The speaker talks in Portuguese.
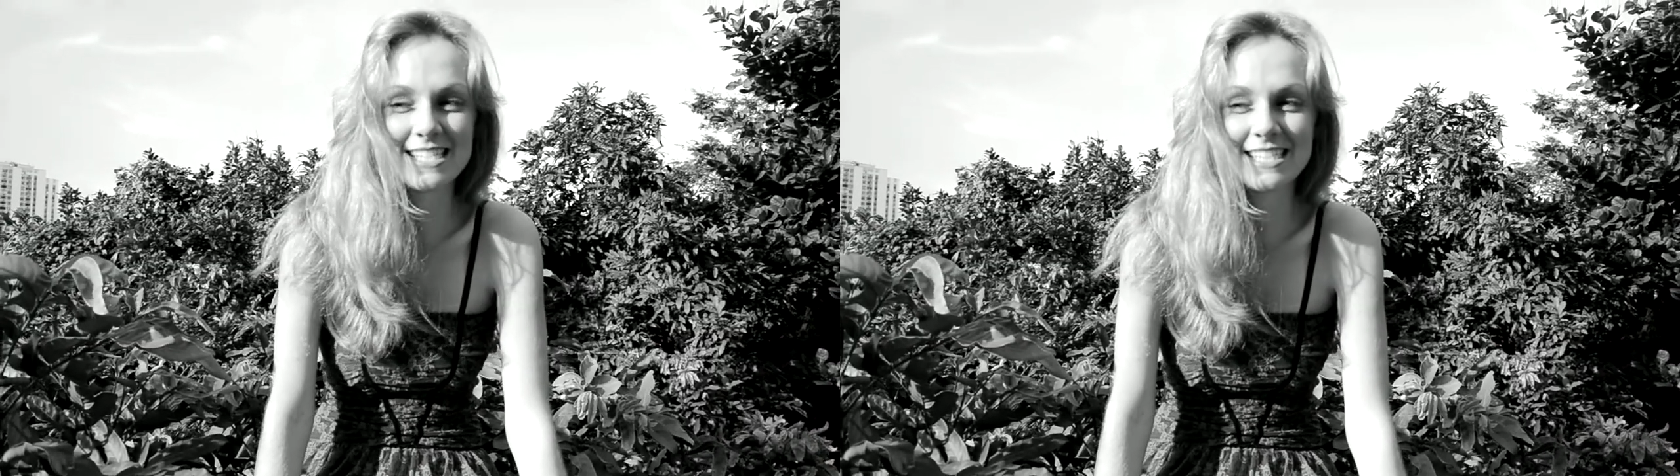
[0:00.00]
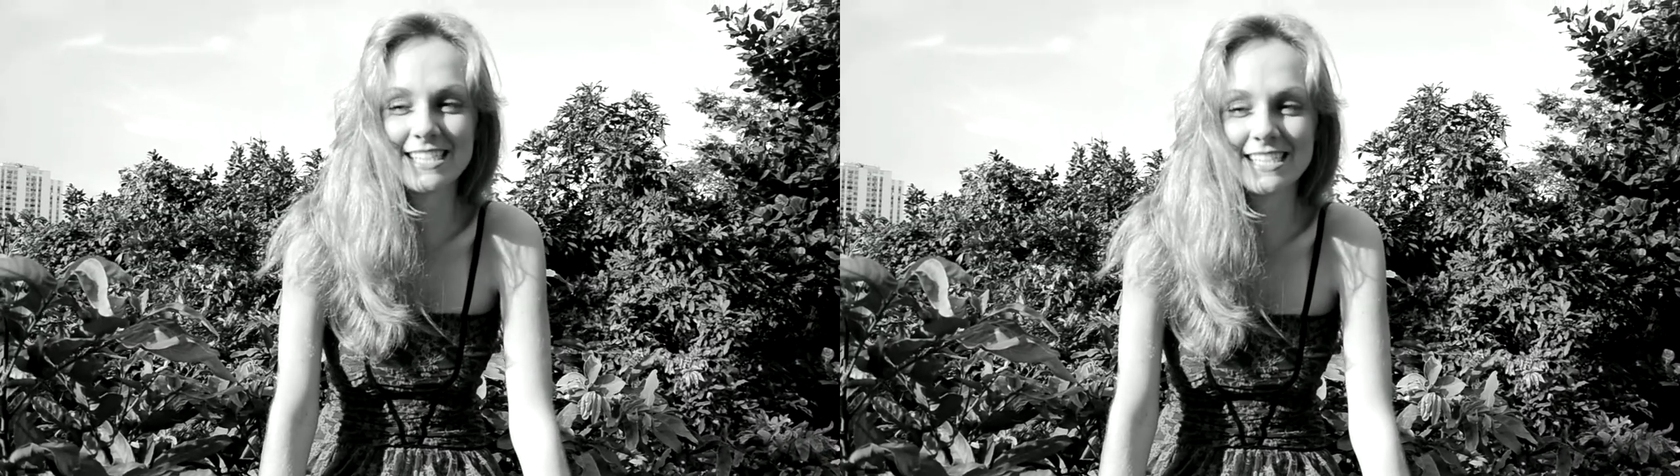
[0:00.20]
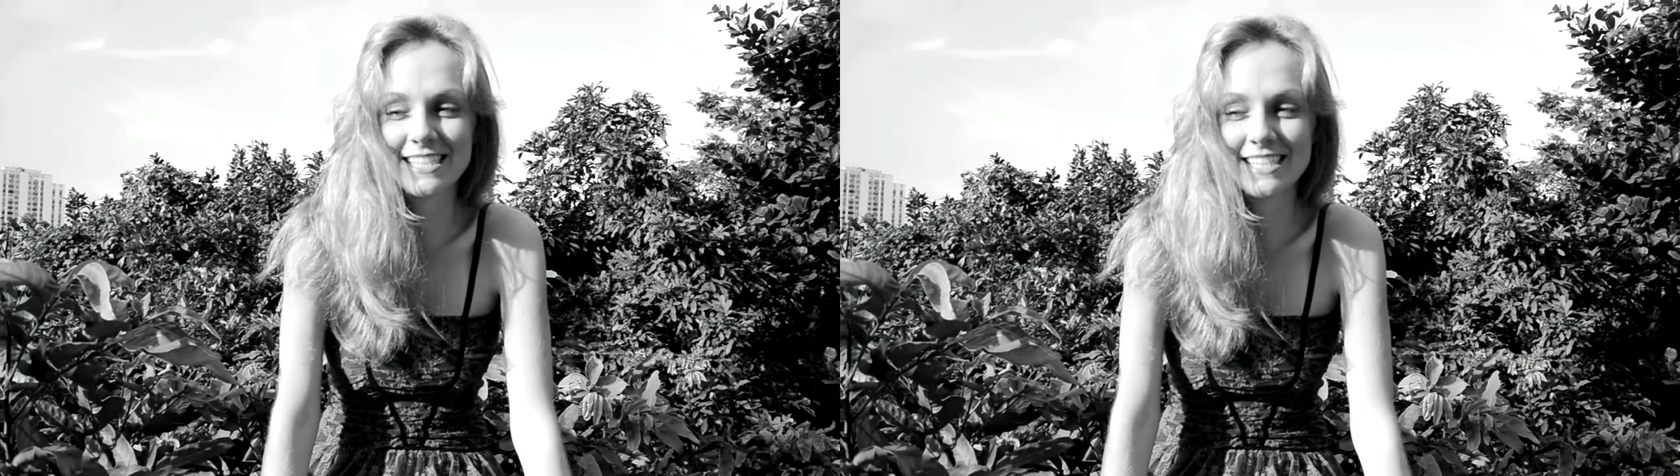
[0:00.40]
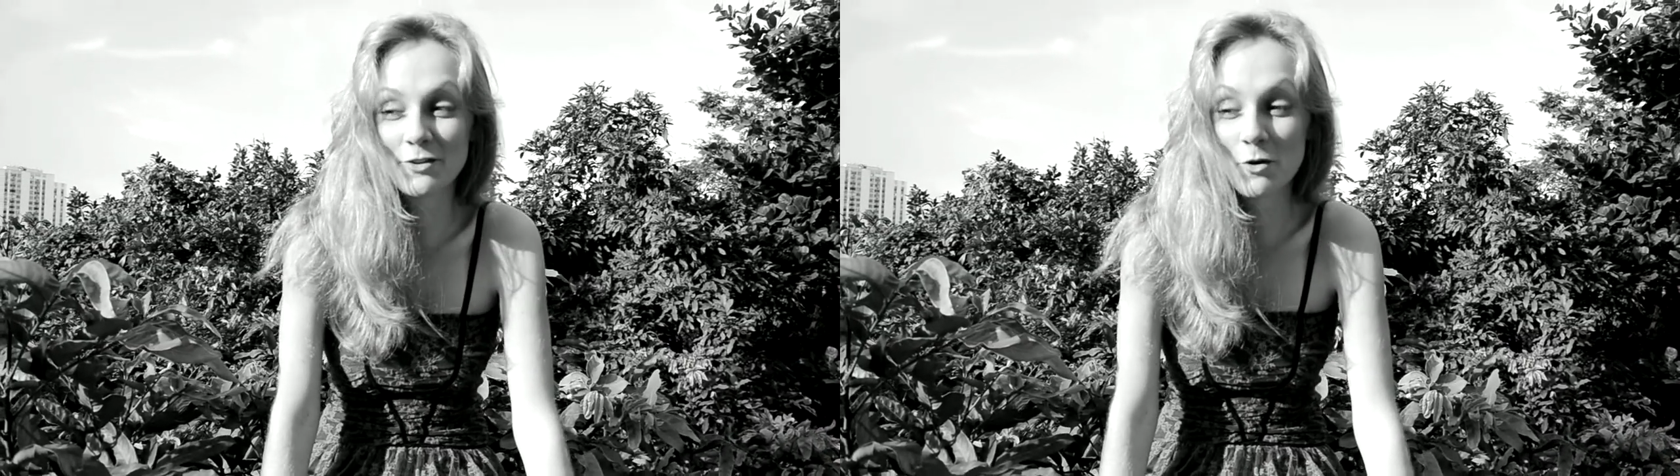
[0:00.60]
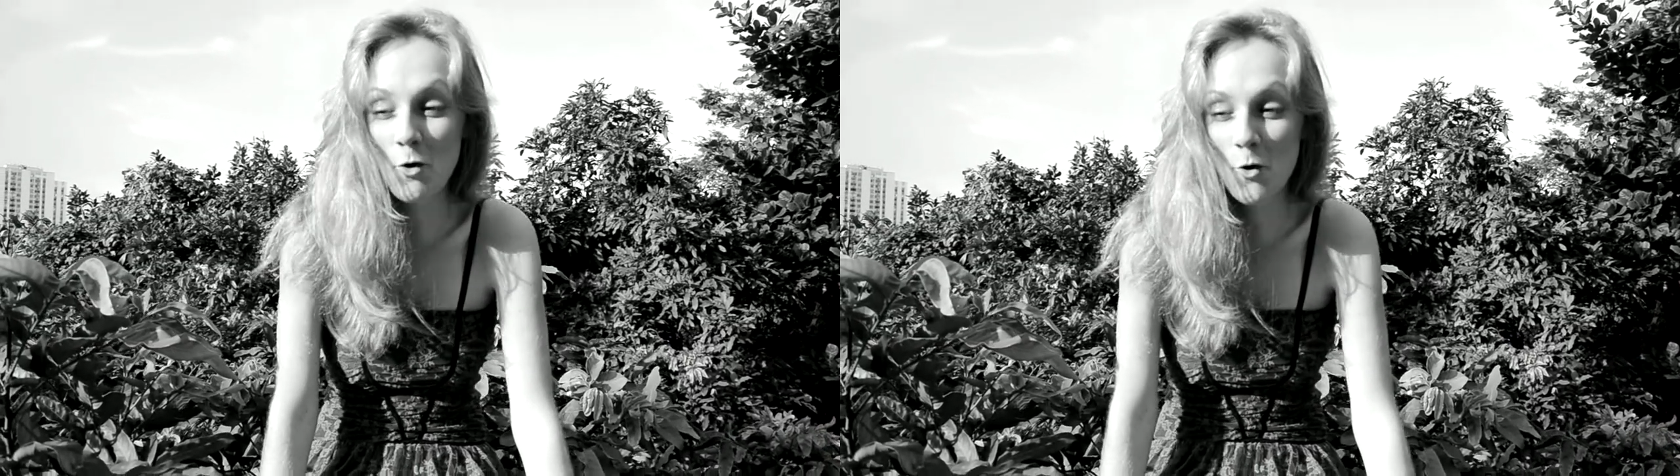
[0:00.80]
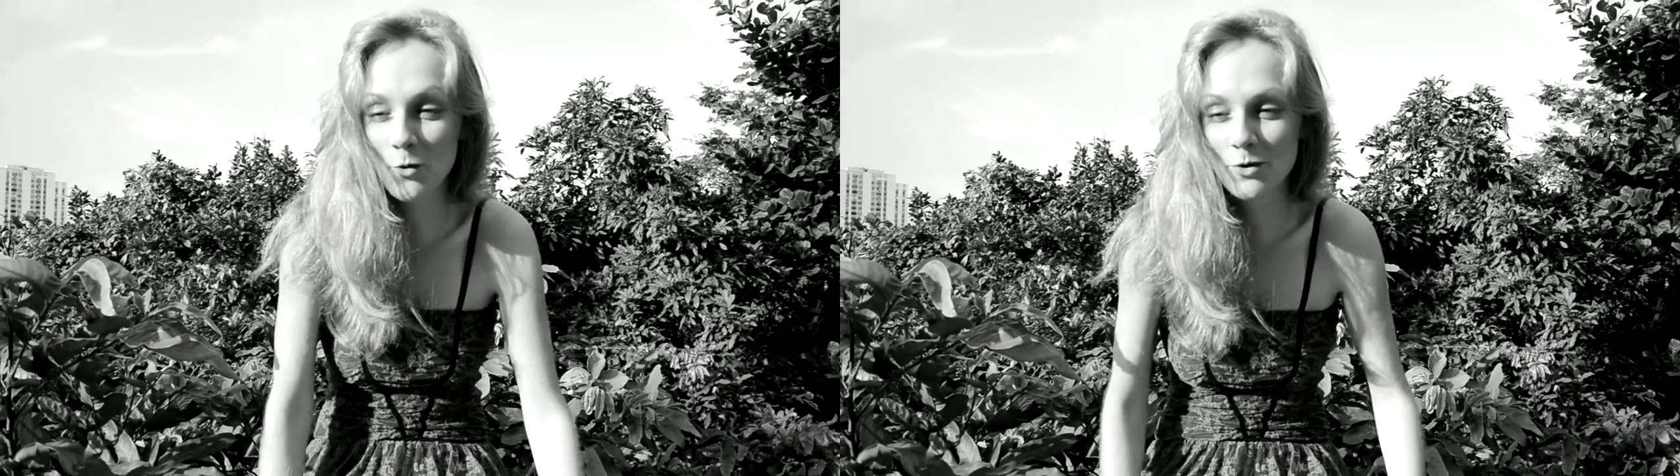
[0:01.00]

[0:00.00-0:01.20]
uh, eu não ronco,